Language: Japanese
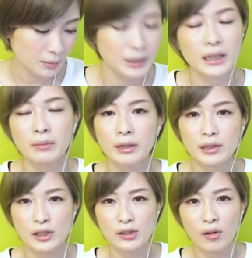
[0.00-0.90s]
みんなで
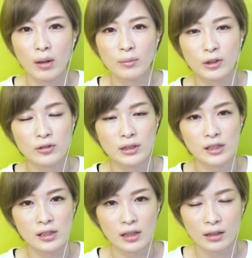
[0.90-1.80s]
マルチとかも挑
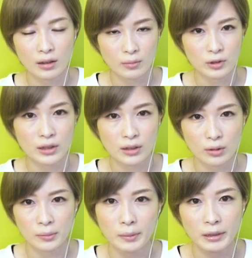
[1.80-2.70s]
戦していきたいと思うんですけ
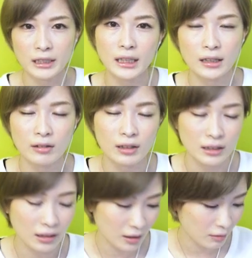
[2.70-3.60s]
ど、皆さんやってる
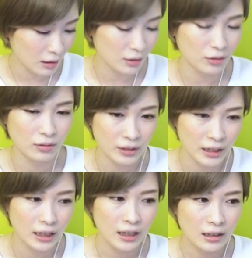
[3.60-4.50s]
方ならわかる通
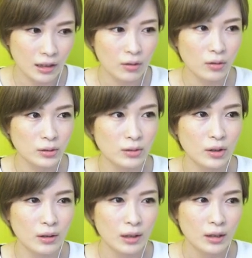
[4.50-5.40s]
り、結構そ
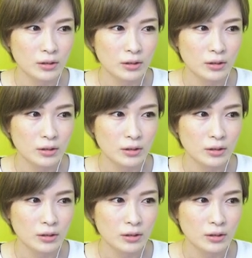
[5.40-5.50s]
の、